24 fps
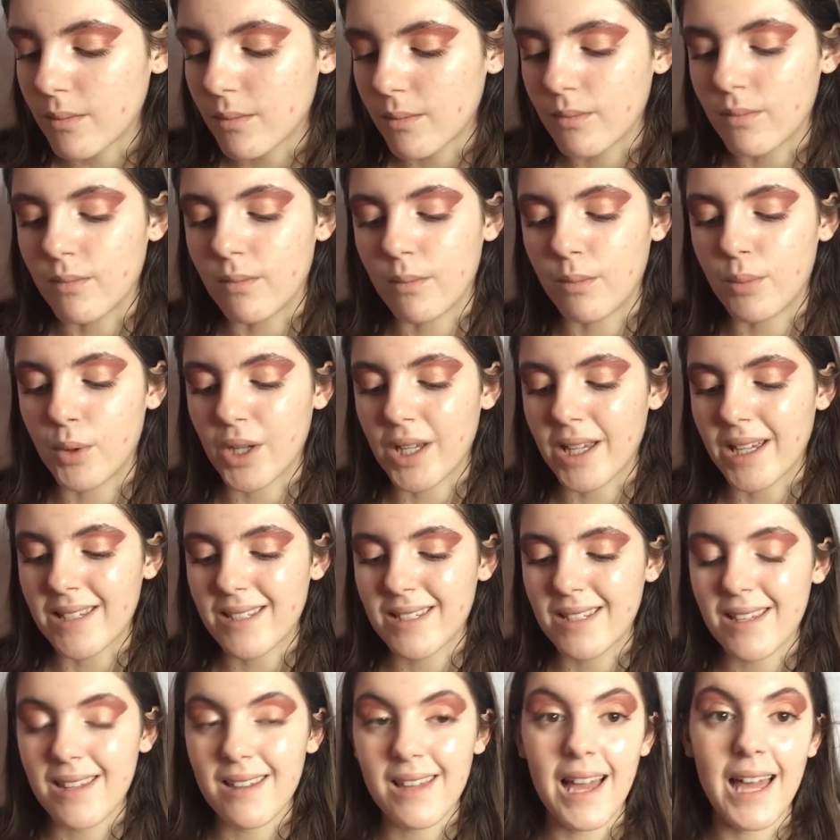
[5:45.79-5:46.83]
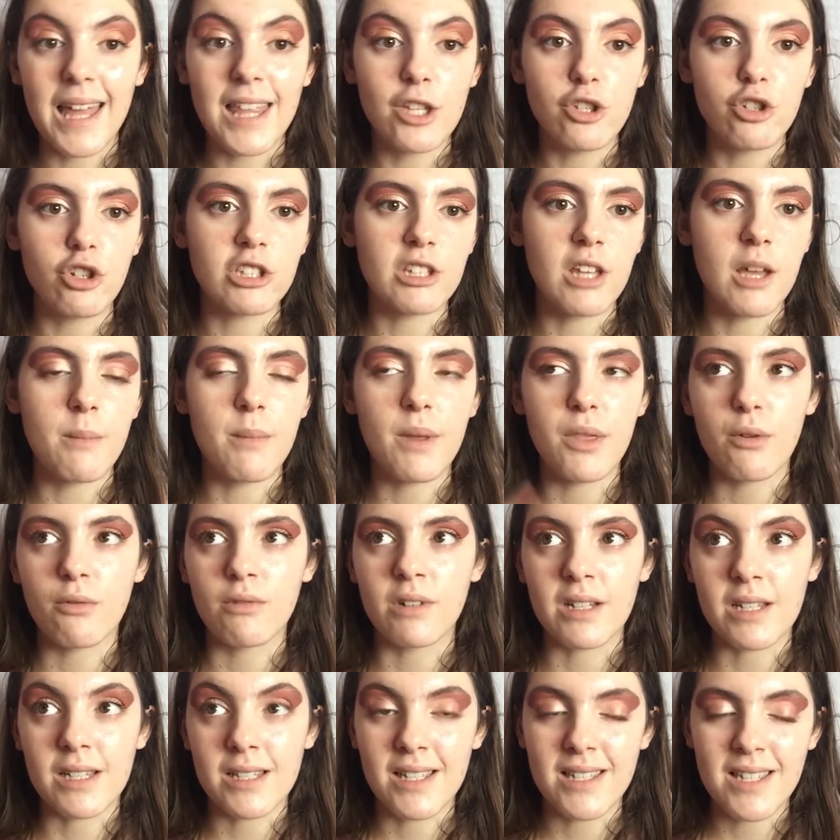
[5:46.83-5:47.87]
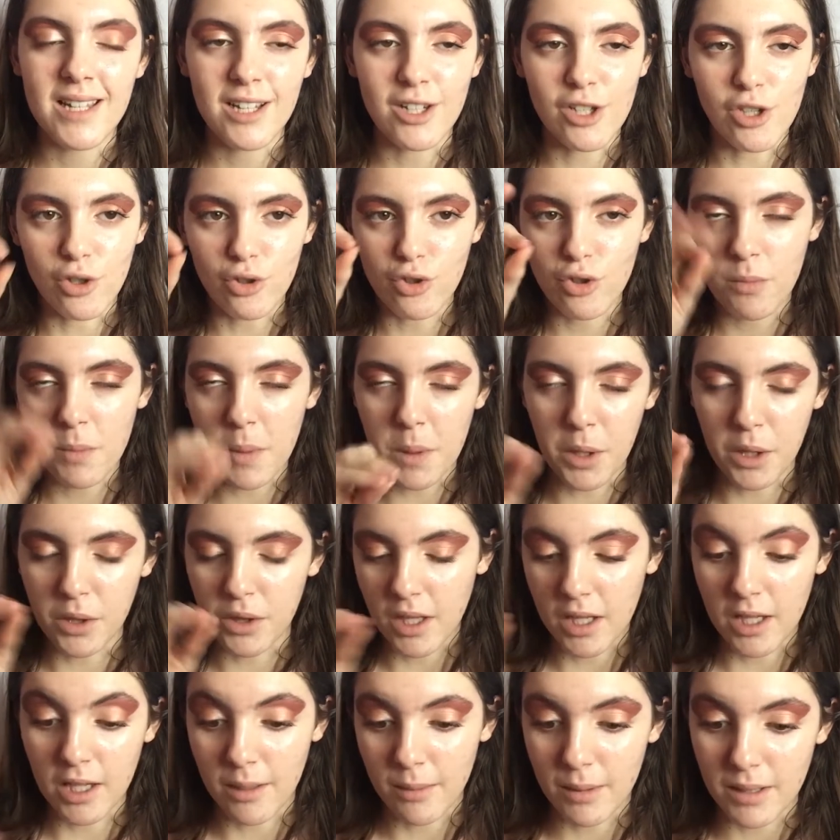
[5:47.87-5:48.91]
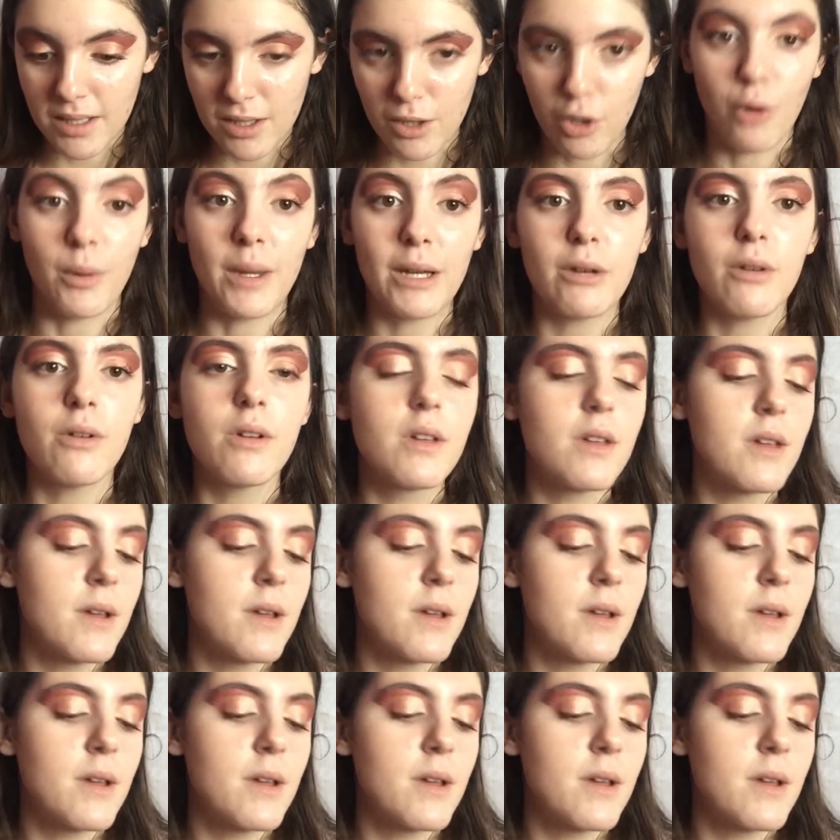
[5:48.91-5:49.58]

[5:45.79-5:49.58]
mm, porque es que ha dicho que también va a hacer una reseña que yo estoy pendiente ahí a ver si lo veo.